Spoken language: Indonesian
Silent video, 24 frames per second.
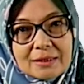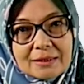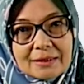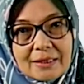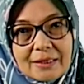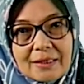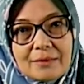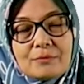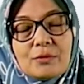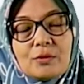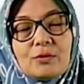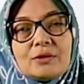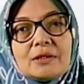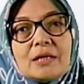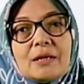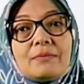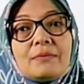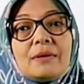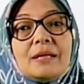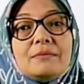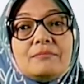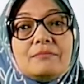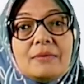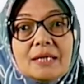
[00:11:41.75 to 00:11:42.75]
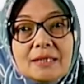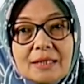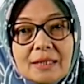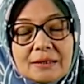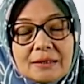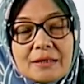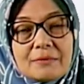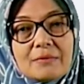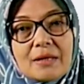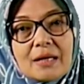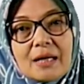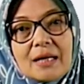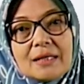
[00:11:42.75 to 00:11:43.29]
saya mengucapkan banyak terima